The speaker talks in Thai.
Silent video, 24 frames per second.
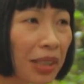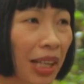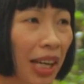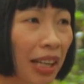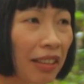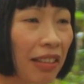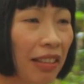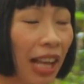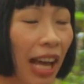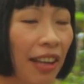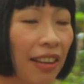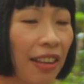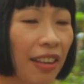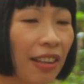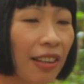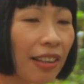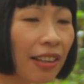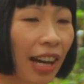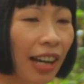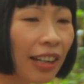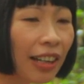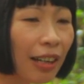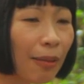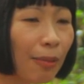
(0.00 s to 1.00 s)
อัตราเย
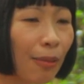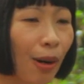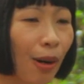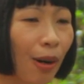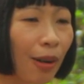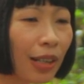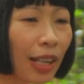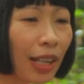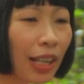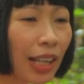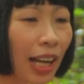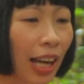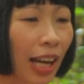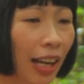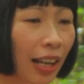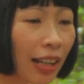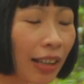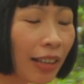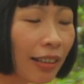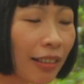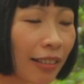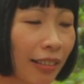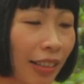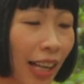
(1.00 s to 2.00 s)
อะอะถ้ามองในทาง
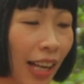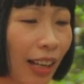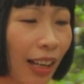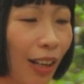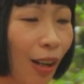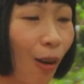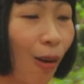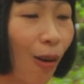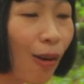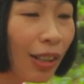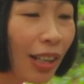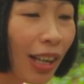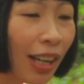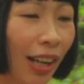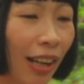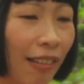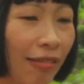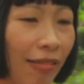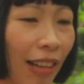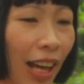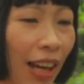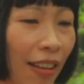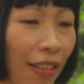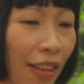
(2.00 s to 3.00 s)
ทางโลกเนี่ย
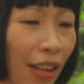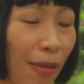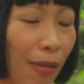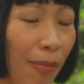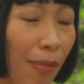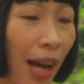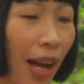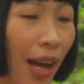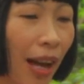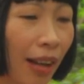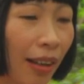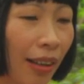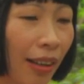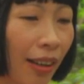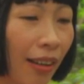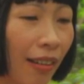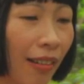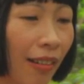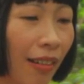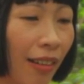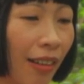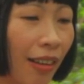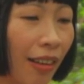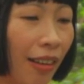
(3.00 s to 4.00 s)
อัตราเยอะมากเนี่
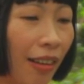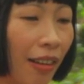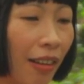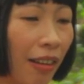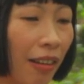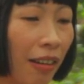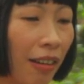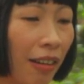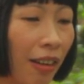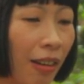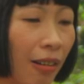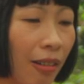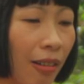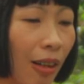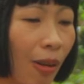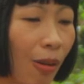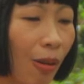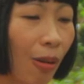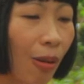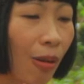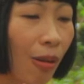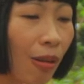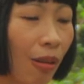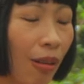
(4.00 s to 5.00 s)
ยแล้วเรา
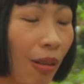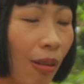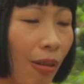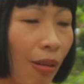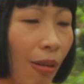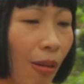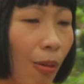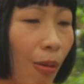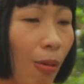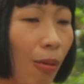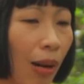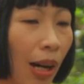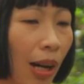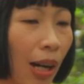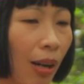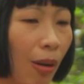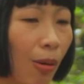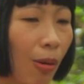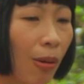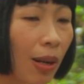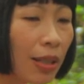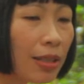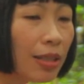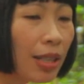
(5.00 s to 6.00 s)
เรากลัว
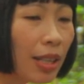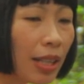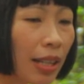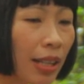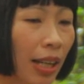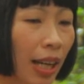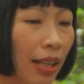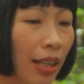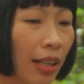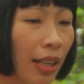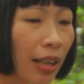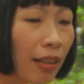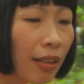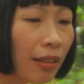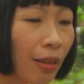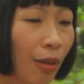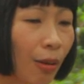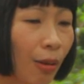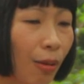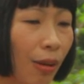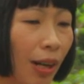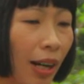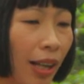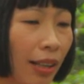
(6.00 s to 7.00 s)
กลัวสิ่งนั้นอะ
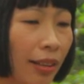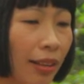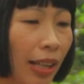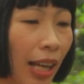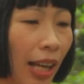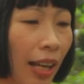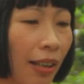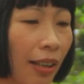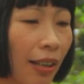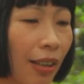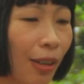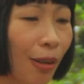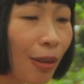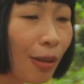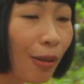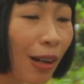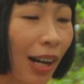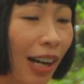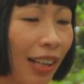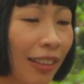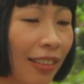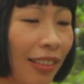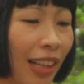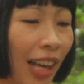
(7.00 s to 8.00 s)
กลัวกลั
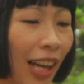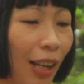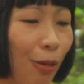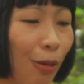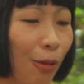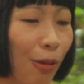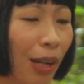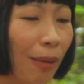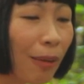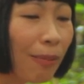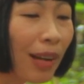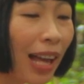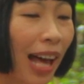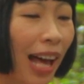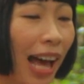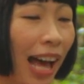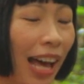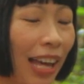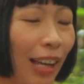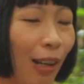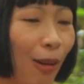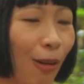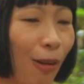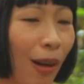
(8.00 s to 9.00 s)
วอัตราถูกทำ
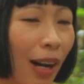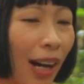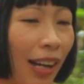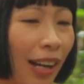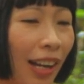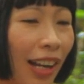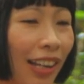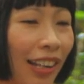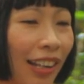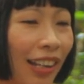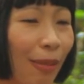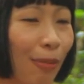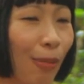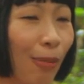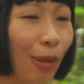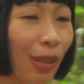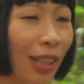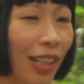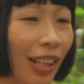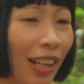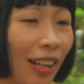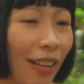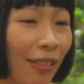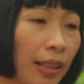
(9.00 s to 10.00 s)
ลายกลัวอะไรทั้งหม
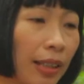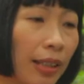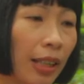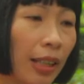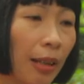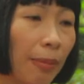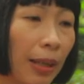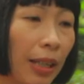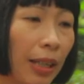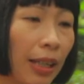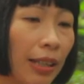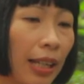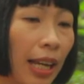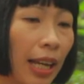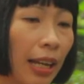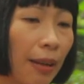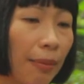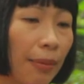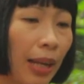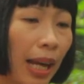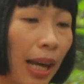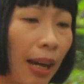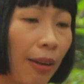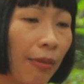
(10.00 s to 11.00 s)
ดอ่ะ แล้วมันก็ได้
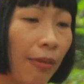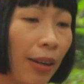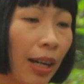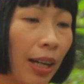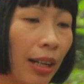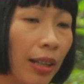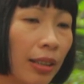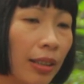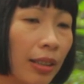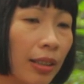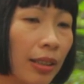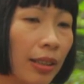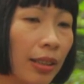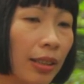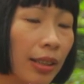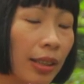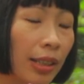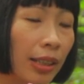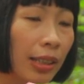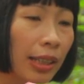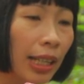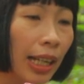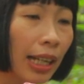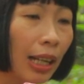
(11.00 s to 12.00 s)
คำถามว่า
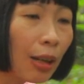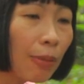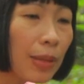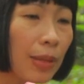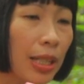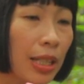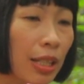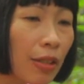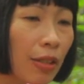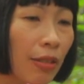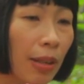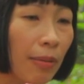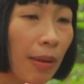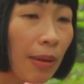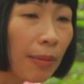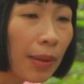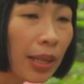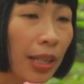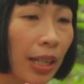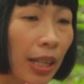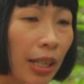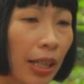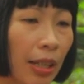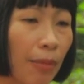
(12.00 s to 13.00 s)
คือถ้าเรามีชีวิตแบบ
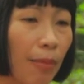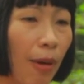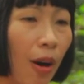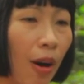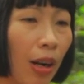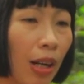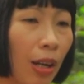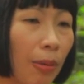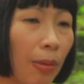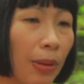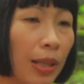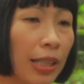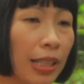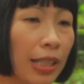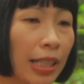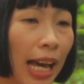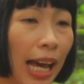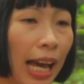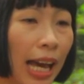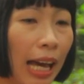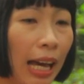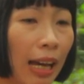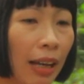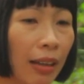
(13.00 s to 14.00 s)
นี้อย่างที่บอกเราพึ่ง
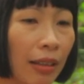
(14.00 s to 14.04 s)
ยา